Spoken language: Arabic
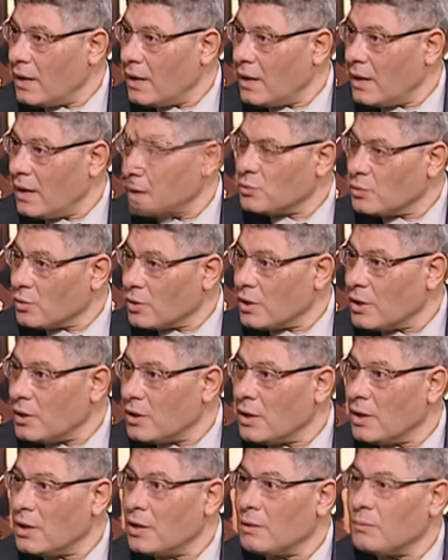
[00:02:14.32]

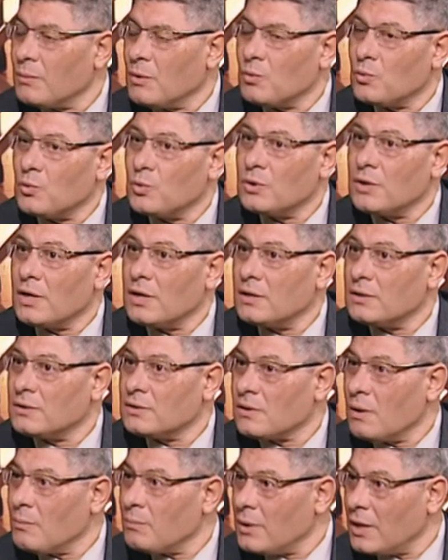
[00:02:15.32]
الفندقيه اللي موجوده اللي
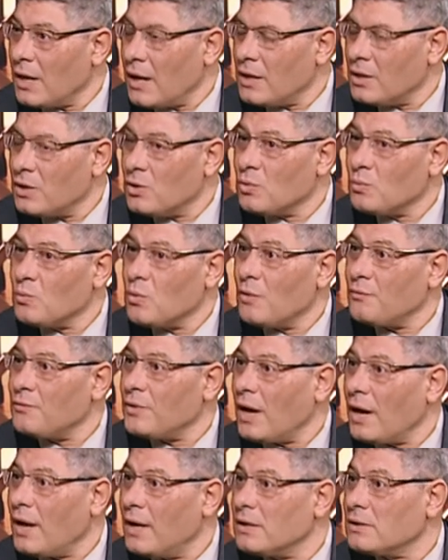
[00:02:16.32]
نطمن عليهم
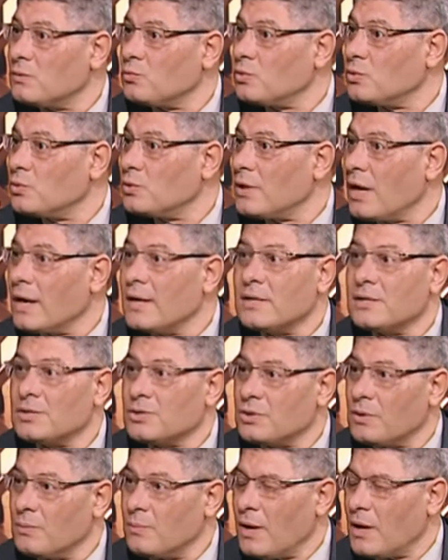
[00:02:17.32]
وفي حاله وجود اي
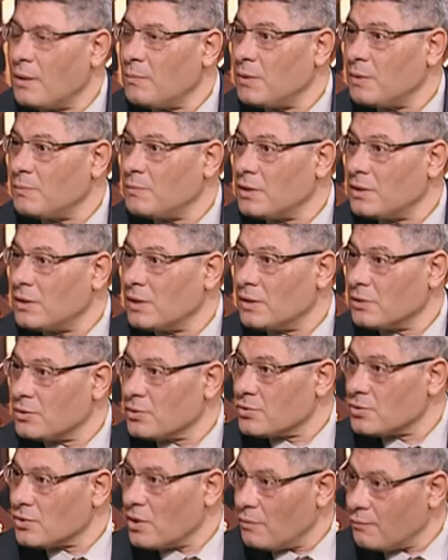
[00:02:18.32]
اشتباه بيبتدي
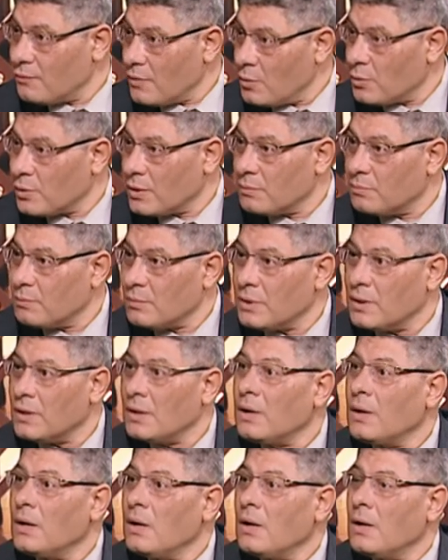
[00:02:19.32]
الاتصال فورا
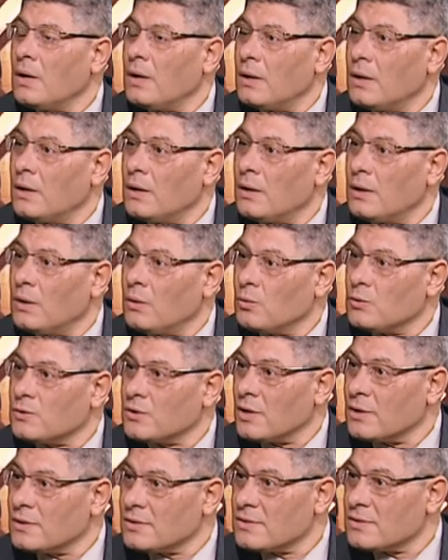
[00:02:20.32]

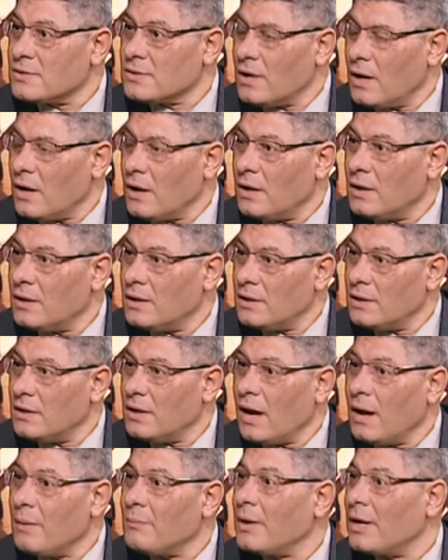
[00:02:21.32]
بوزاره آه، الصحه
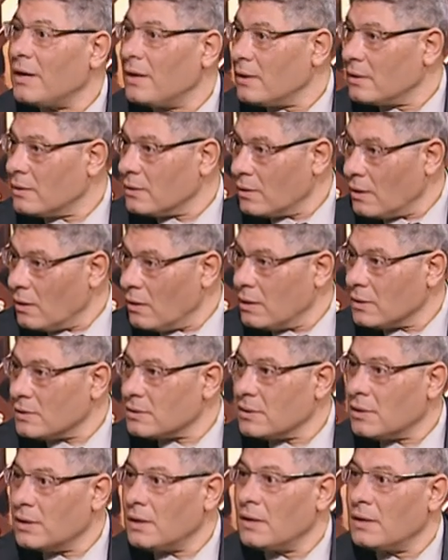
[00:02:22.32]
لعمل
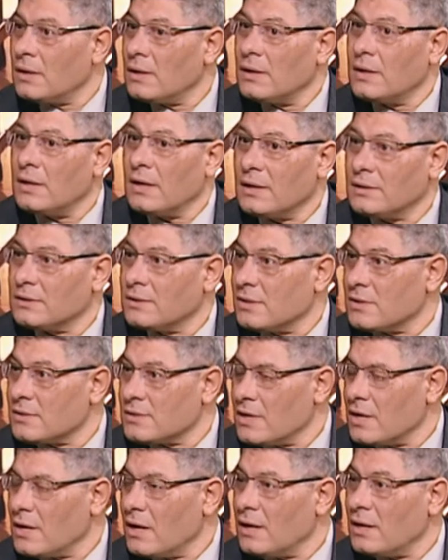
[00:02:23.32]
الاجراءات
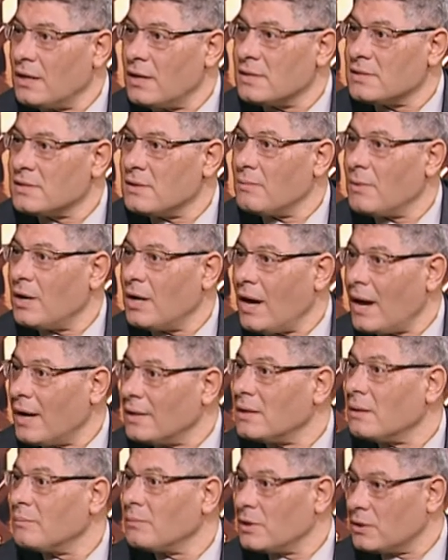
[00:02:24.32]
الاحترازيه اللازمه
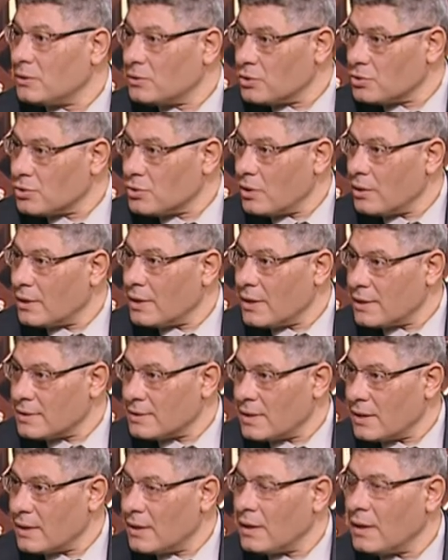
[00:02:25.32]
لعدم انتشار
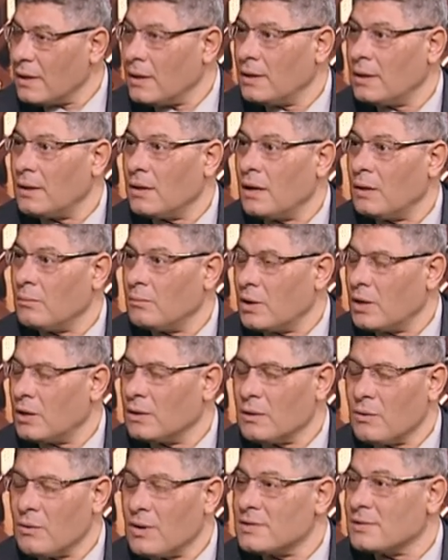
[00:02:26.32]
هذا آه،
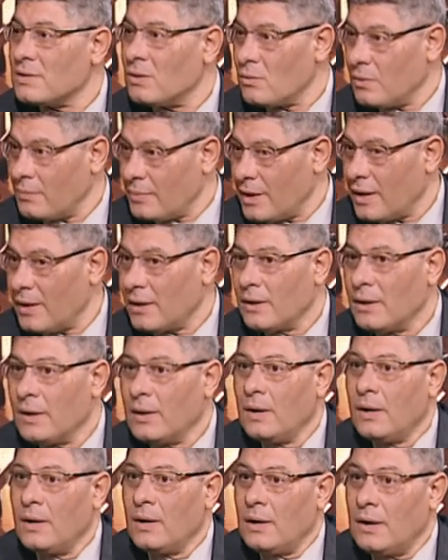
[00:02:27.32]
المرض او هذا الوباء.
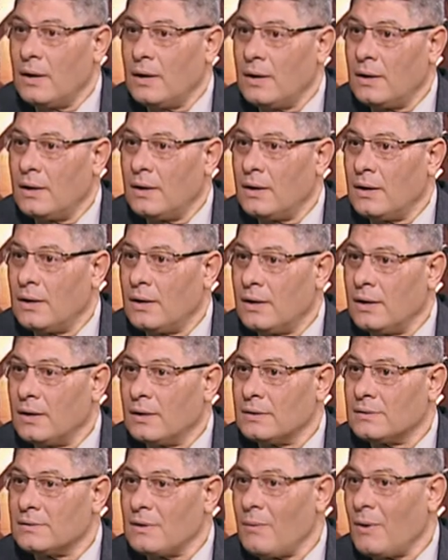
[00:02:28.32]

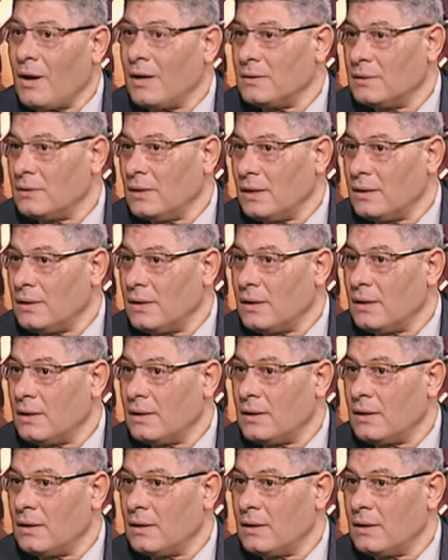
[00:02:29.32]
آه، طبعا احنا